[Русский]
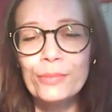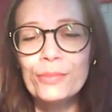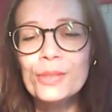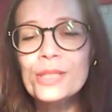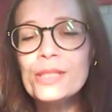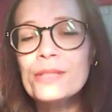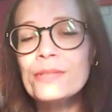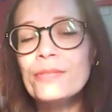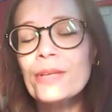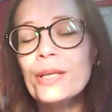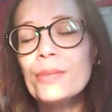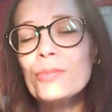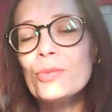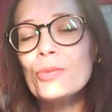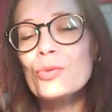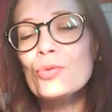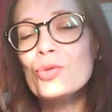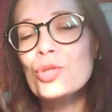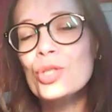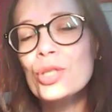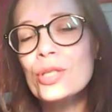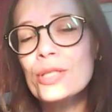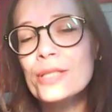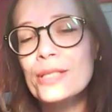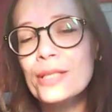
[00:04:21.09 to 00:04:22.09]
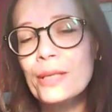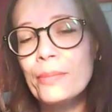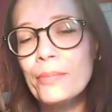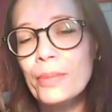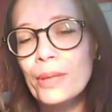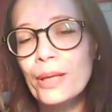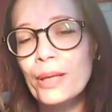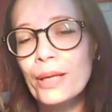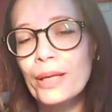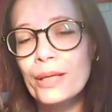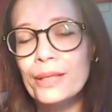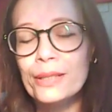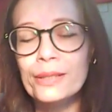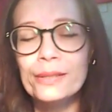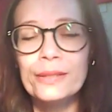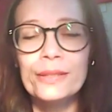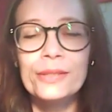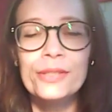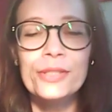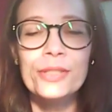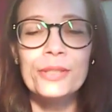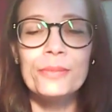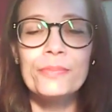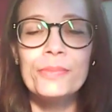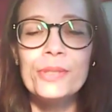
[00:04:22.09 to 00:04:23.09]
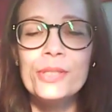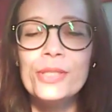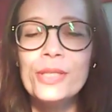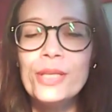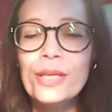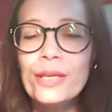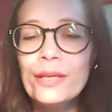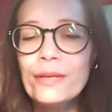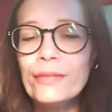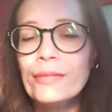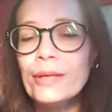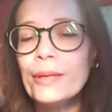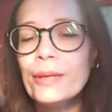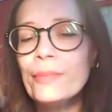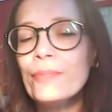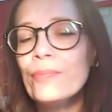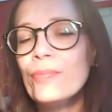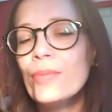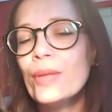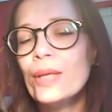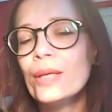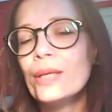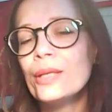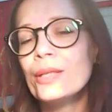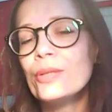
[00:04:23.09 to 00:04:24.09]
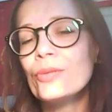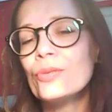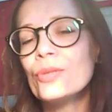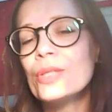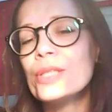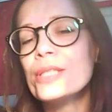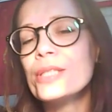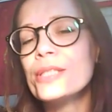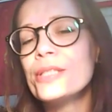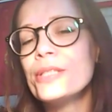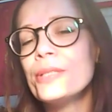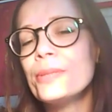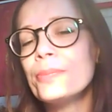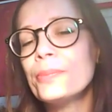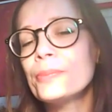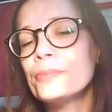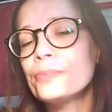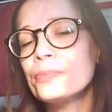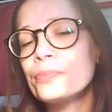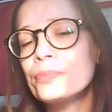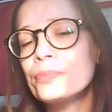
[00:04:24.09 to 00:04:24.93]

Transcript: Мы с вами уже разобрали. Это тип дерева, это у нас тип